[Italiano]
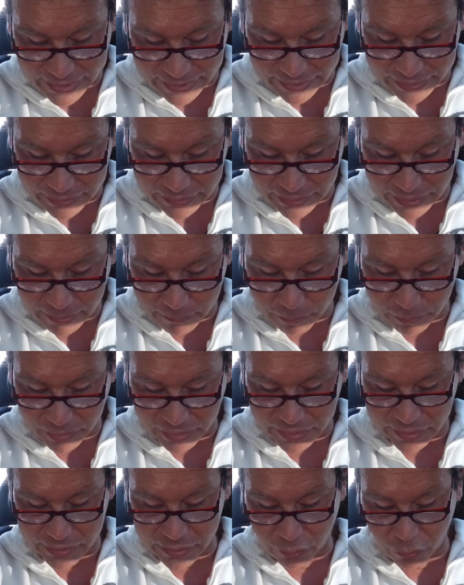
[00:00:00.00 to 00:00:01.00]
carente
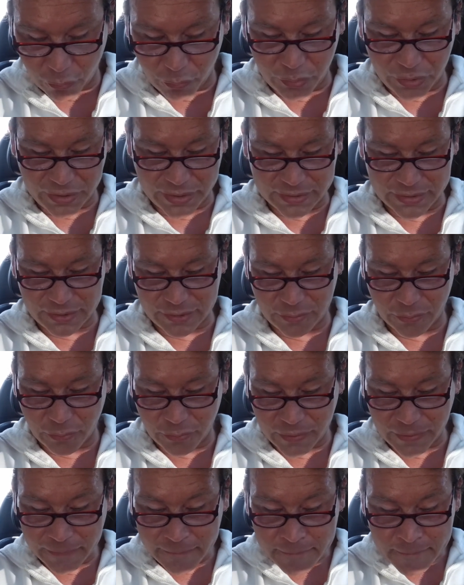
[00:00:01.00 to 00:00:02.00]
campagna di
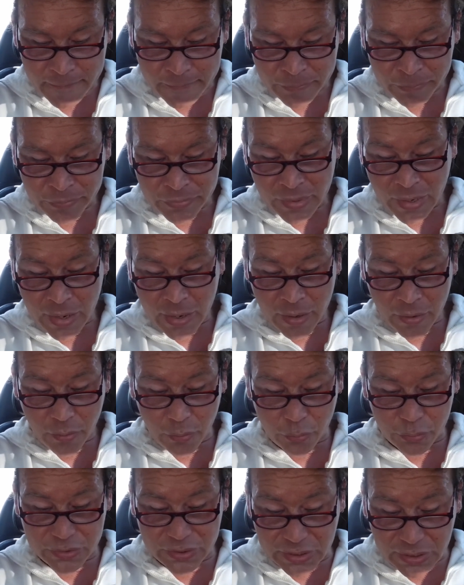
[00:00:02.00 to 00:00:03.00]
comunicazione.
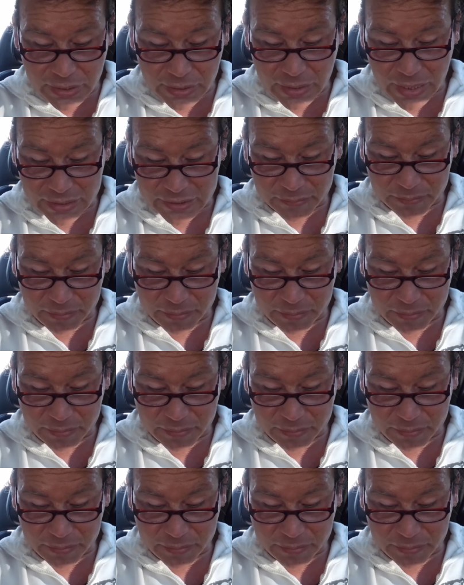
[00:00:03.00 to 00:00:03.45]
Così ha